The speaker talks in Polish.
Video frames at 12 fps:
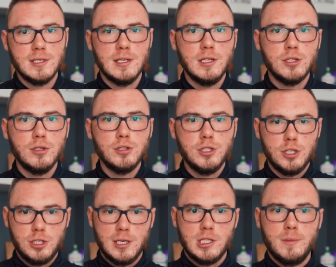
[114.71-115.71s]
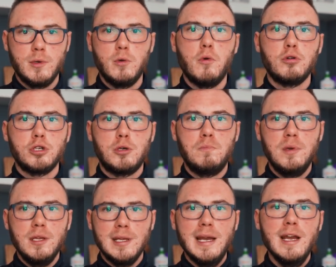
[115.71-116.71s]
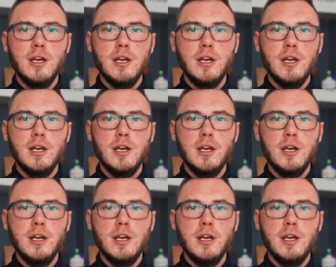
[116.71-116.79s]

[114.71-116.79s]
w zależności jeszcze jak sobie ułożysz piny,